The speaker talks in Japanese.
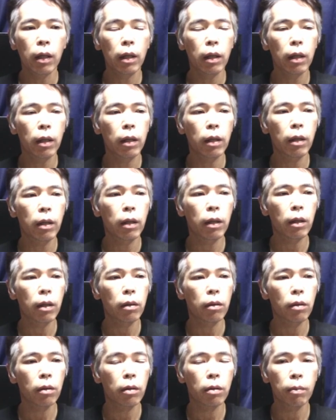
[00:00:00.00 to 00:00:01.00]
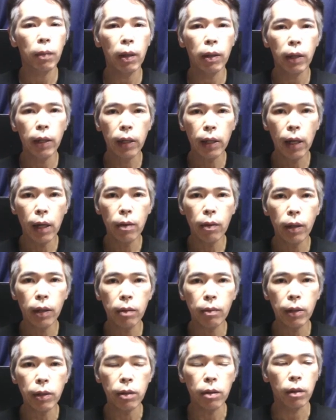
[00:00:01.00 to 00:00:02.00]
えっ、ー、と、まあ例外はあ
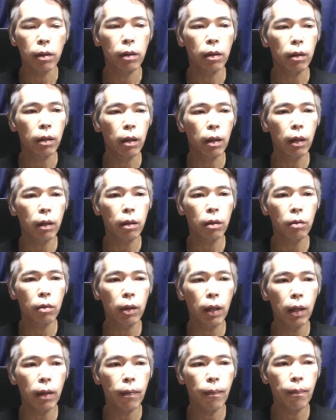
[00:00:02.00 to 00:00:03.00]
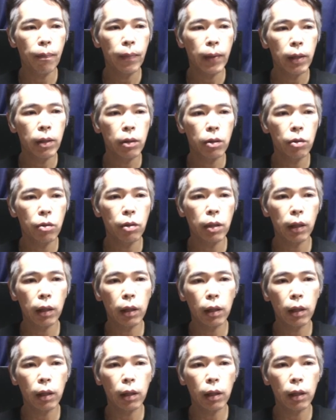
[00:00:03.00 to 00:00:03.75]
ります。あとは収